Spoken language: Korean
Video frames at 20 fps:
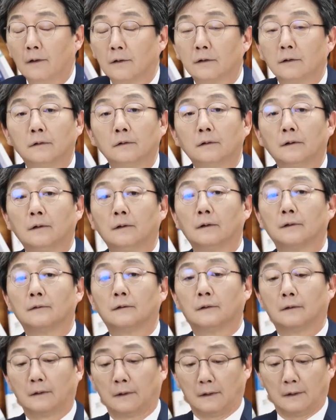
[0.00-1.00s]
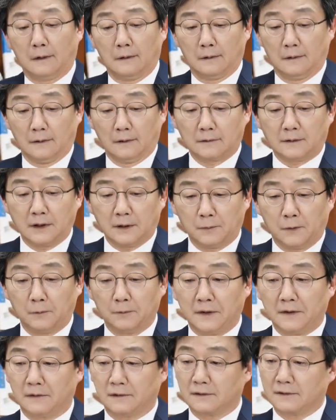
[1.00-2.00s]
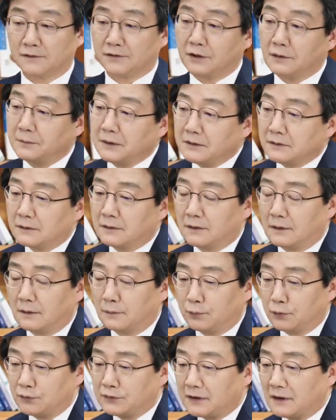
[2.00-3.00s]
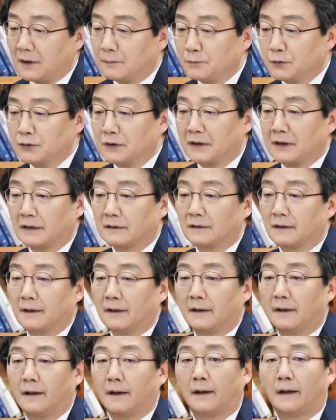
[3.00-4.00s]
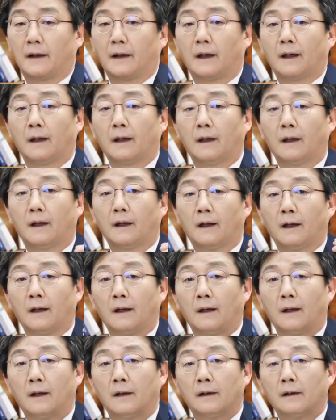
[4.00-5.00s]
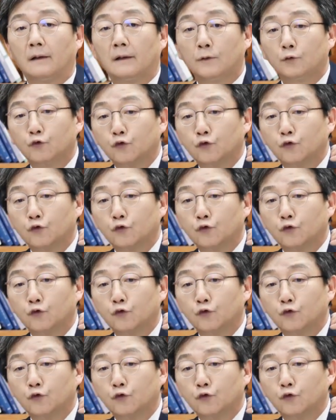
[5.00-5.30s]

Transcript: 그거는 어떻게 보면 서민들, 불쌍한 분들한테 예?